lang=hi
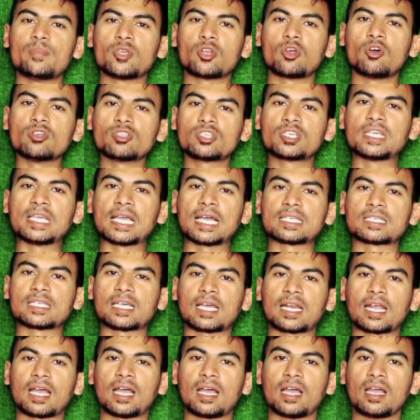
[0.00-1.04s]
विरोध किया
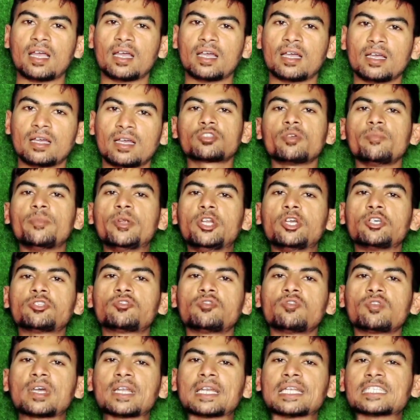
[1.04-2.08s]
जा रहा है दोस्तों वीडियो
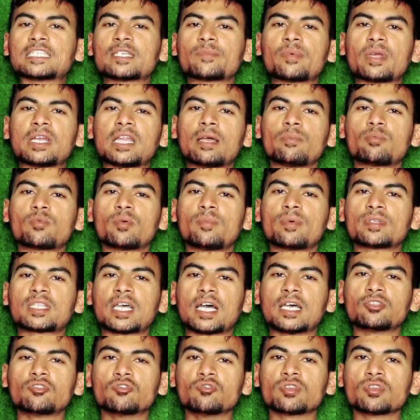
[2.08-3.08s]
शुरू करने से पहले आपको बता